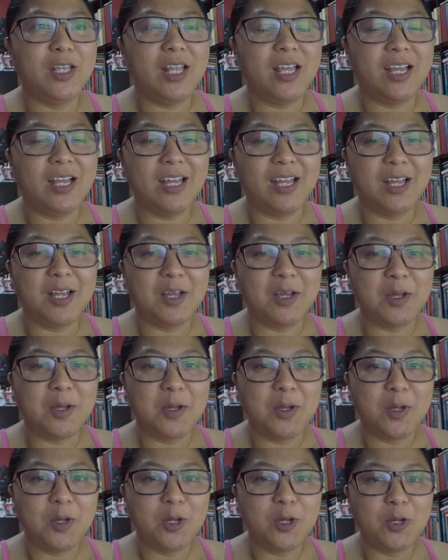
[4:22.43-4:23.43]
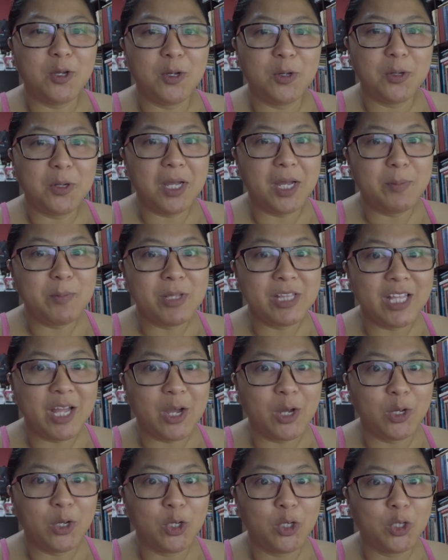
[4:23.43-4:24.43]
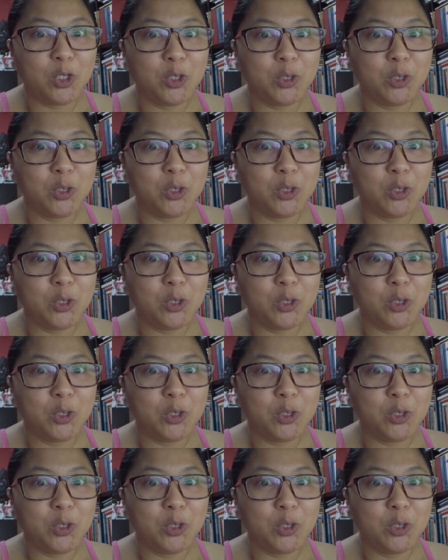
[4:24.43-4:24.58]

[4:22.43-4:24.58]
na gamit ako.